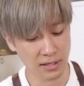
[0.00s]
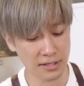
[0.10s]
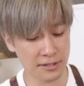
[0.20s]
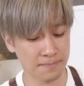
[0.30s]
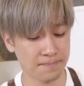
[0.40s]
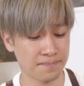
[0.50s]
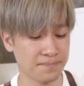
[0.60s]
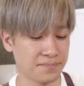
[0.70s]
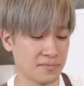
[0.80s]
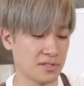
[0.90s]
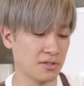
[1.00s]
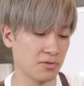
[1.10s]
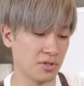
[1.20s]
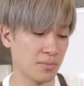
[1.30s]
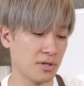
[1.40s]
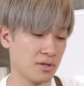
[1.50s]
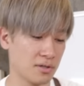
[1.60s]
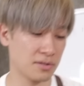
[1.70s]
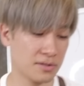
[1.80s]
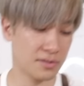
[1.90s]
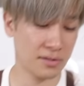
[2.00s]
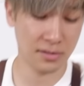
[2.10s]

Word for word: はいじゃあ抜きます